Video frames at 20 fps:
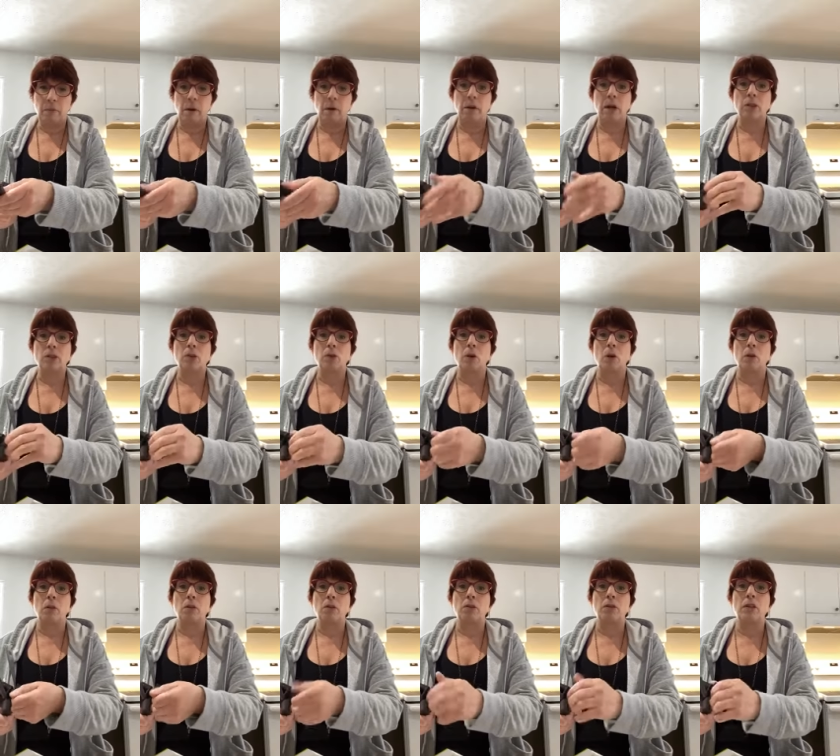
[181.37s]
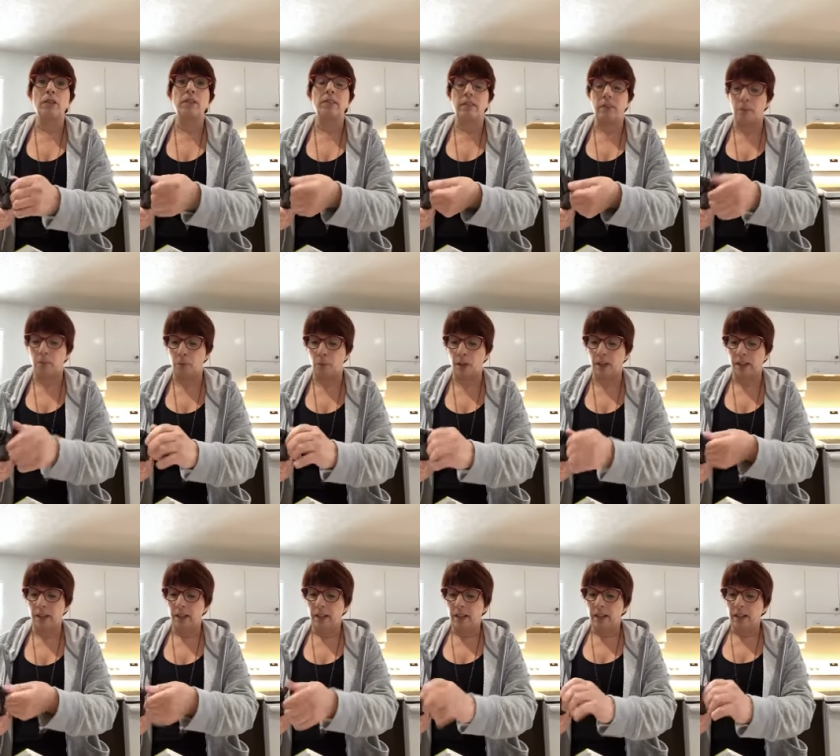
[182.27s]
Bon, en tout cas, je ne sais point.
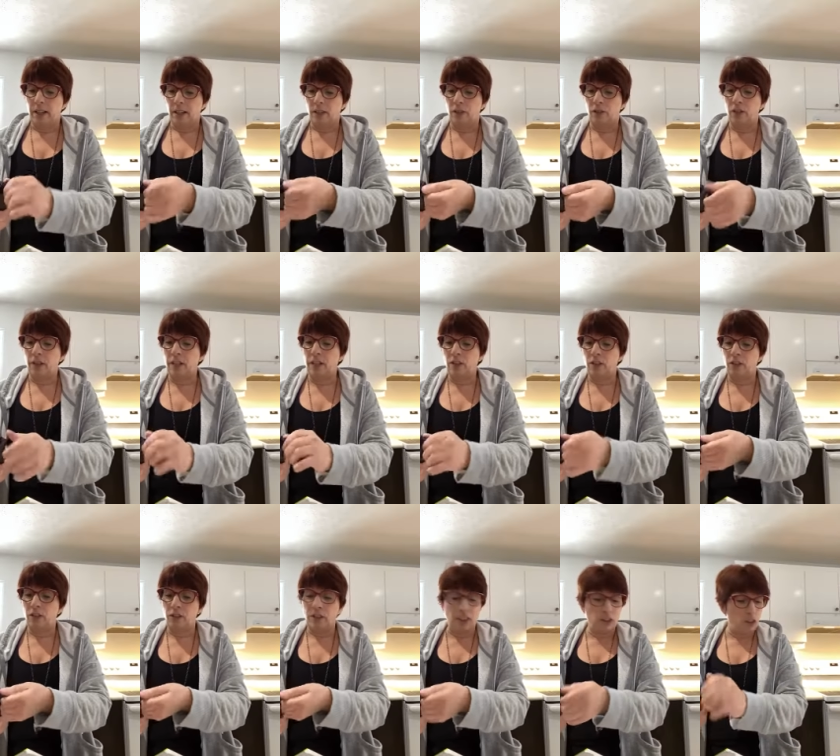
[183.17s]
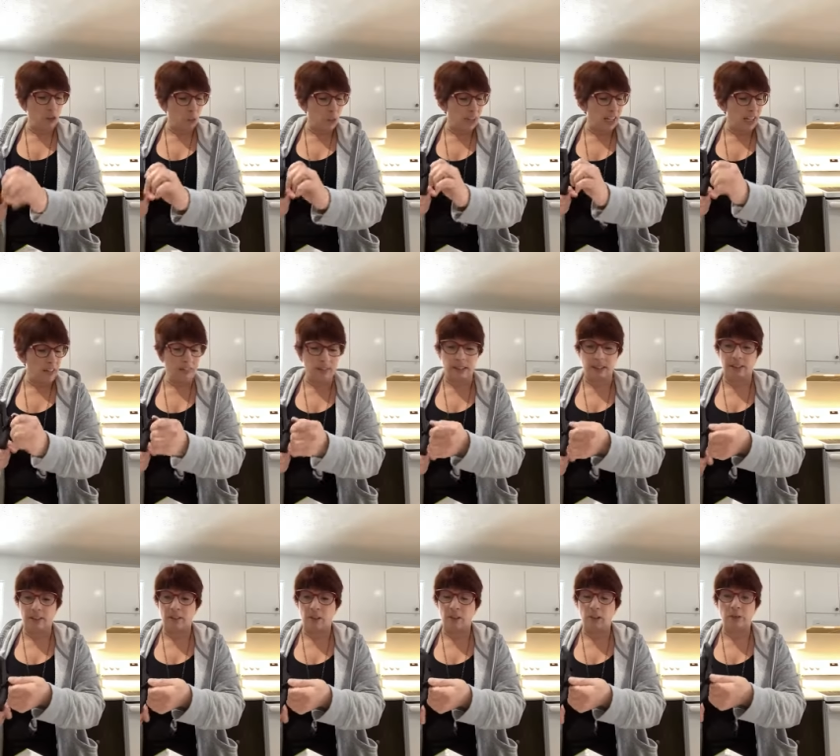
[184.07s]
Je vais, je vais jouer avec
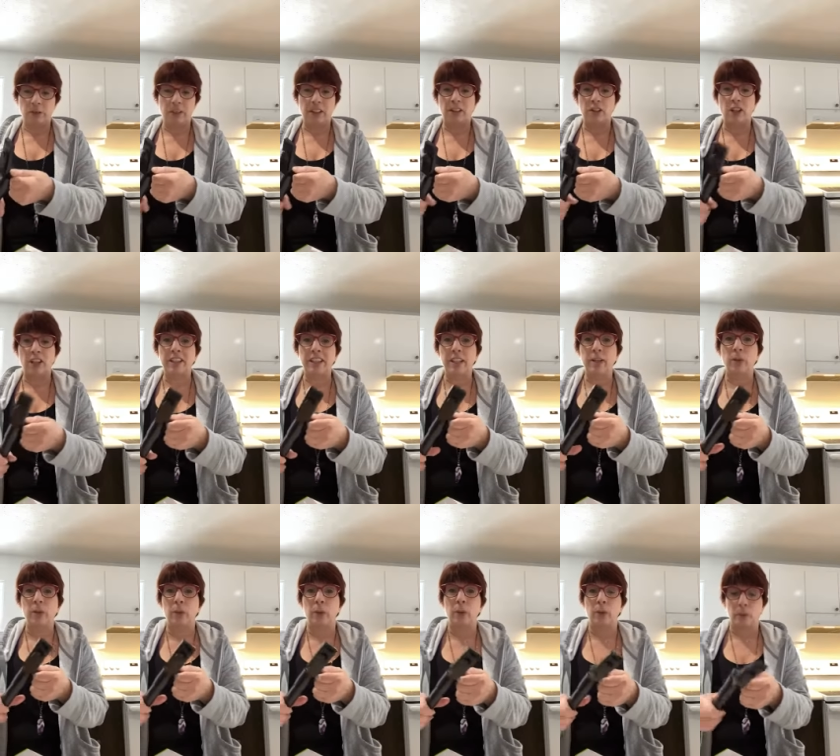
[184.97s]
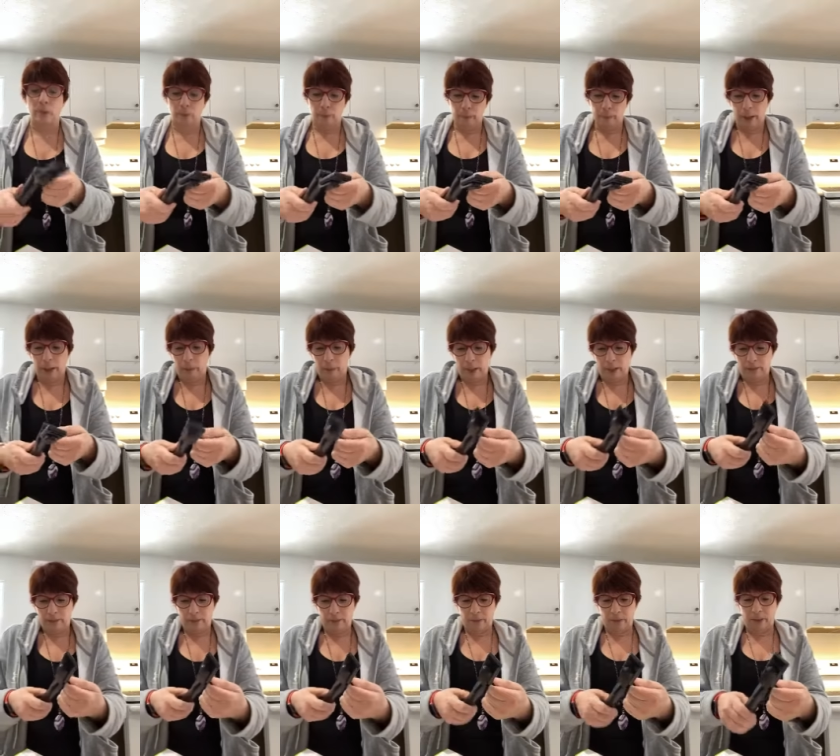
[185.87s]
ça. Fait que j'en ai deux. Ben
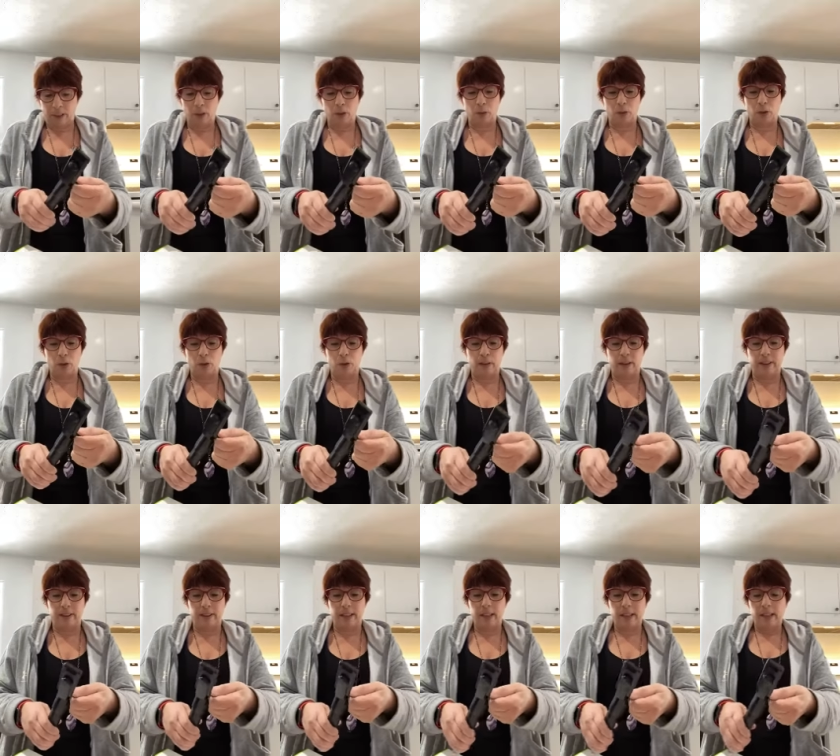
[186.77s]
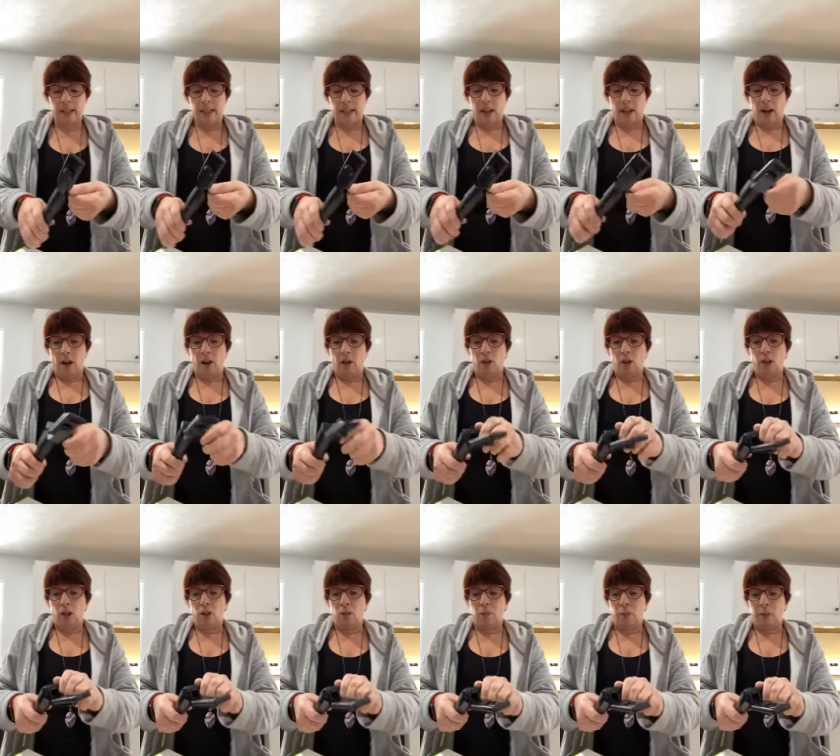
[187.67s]
oui. Fait que je me suis dit, un
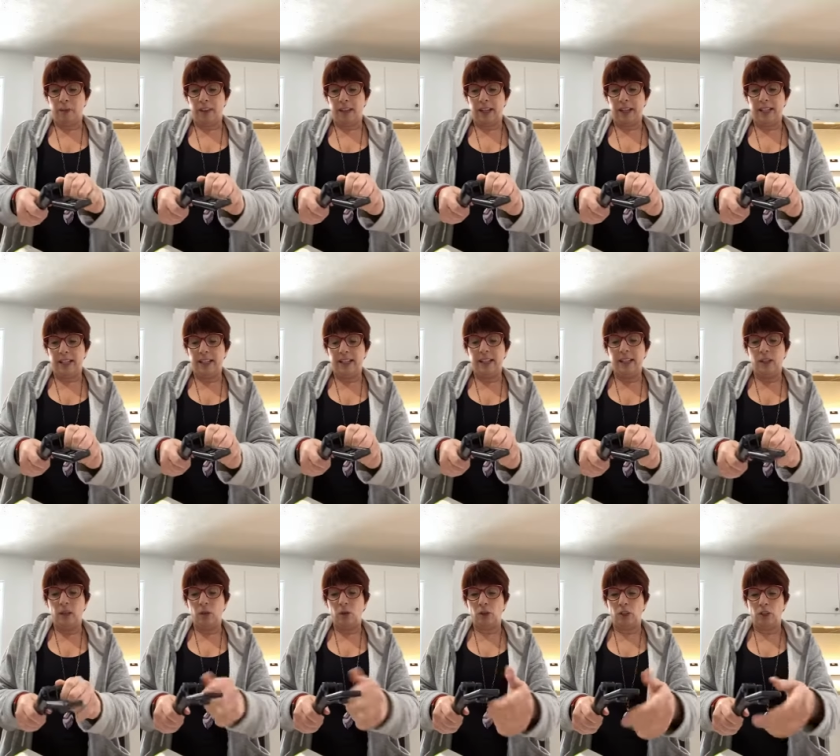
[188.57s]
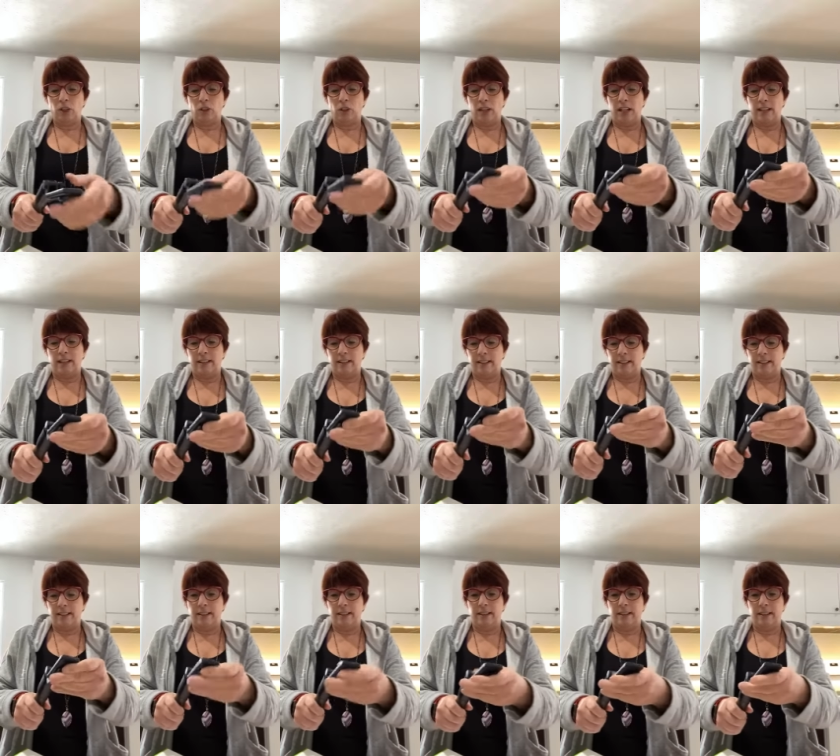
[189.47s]
que je peux traîner, l'autre que je vais laisser
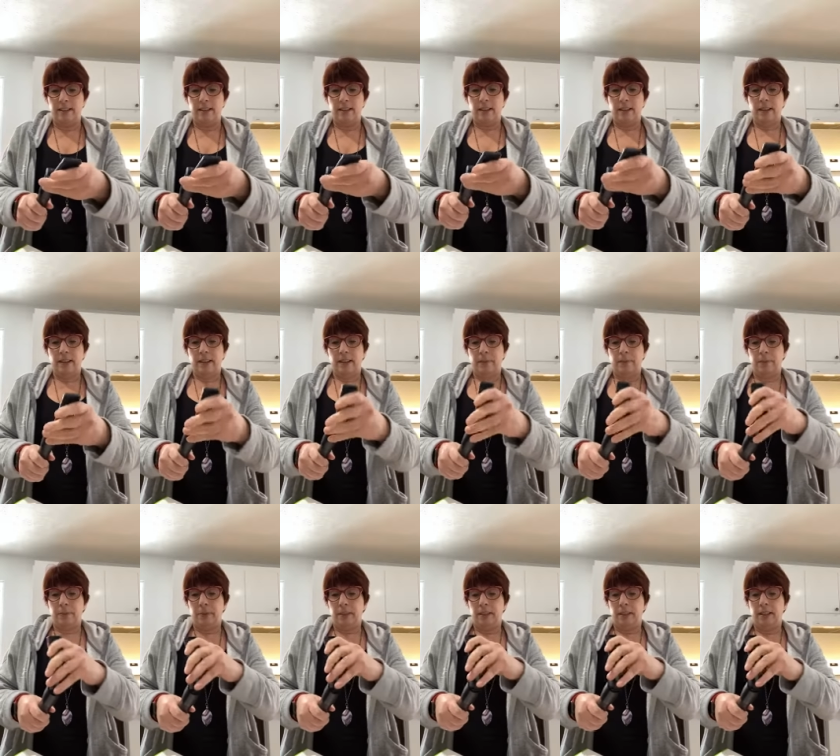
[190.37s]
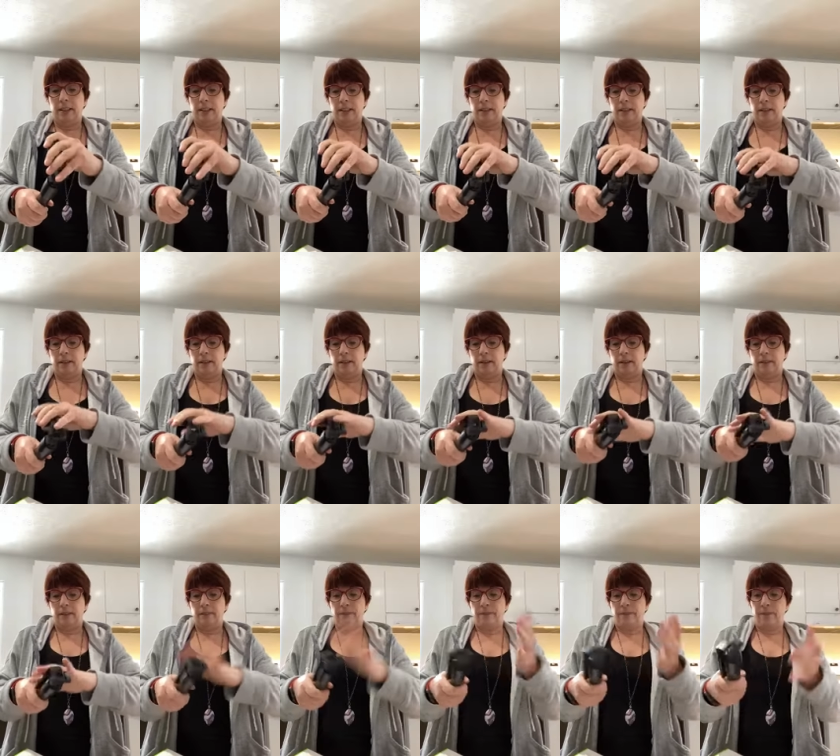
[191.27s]
ici. Puis, euh,
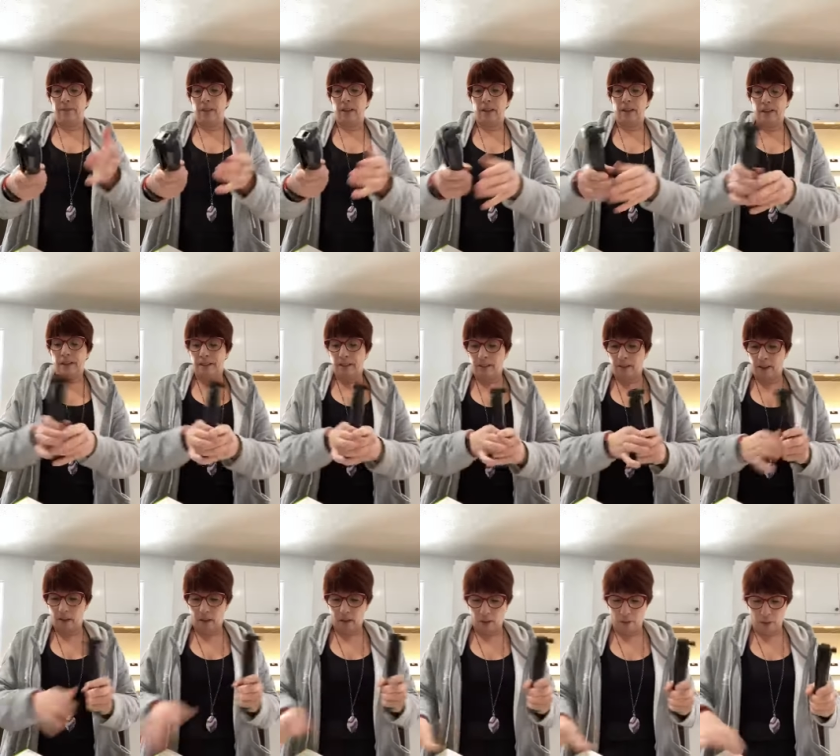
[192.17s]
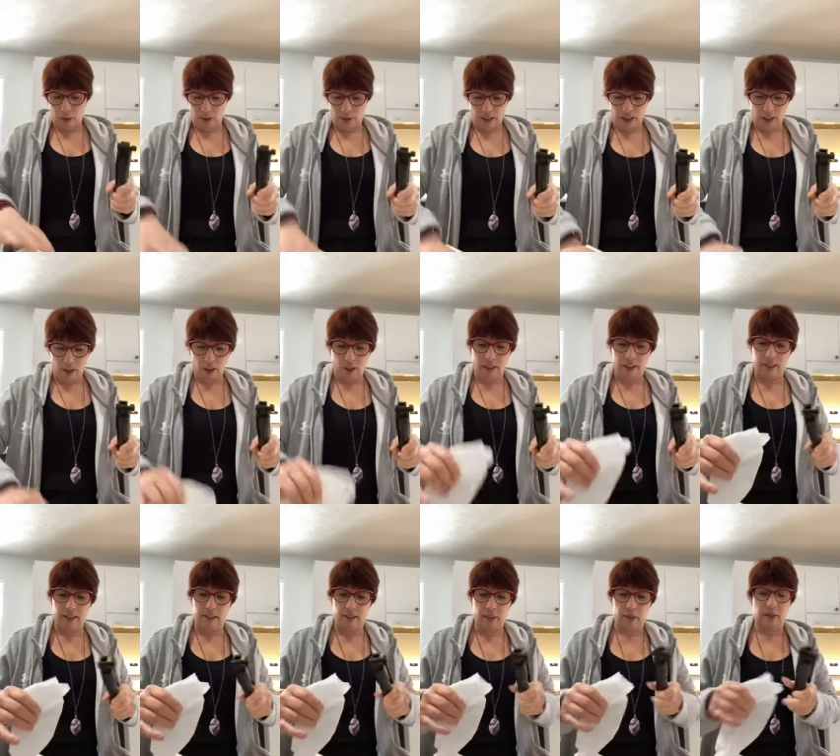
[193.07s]
c'est ça. Je me suis acheté
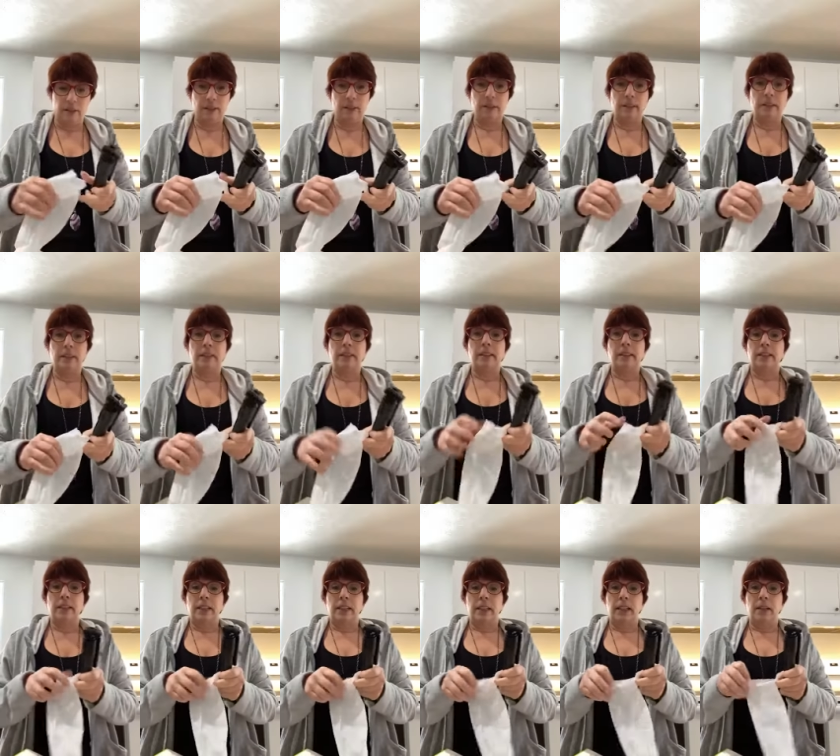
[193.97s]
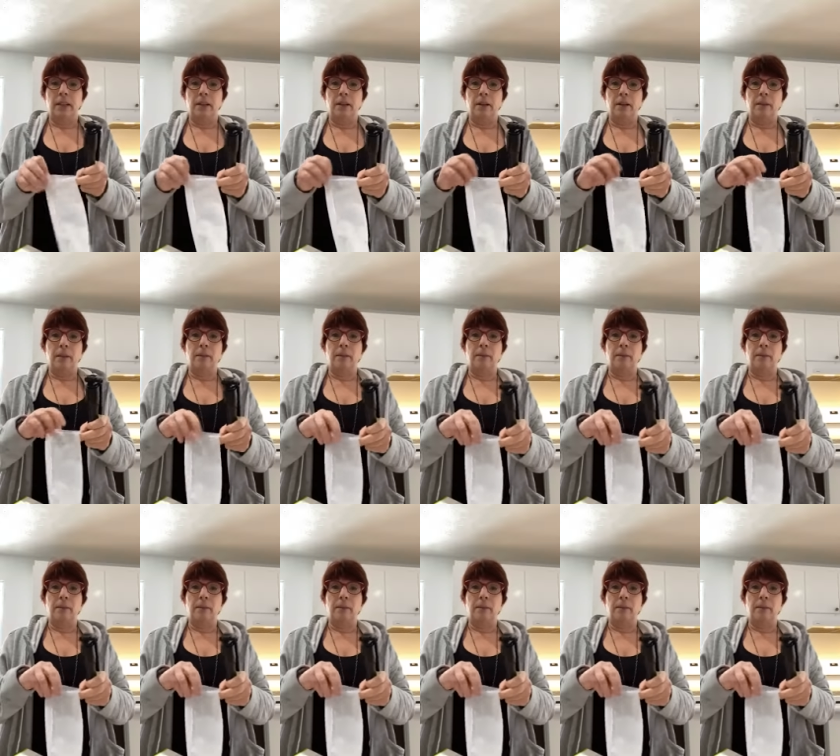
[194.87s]
ça. Euh,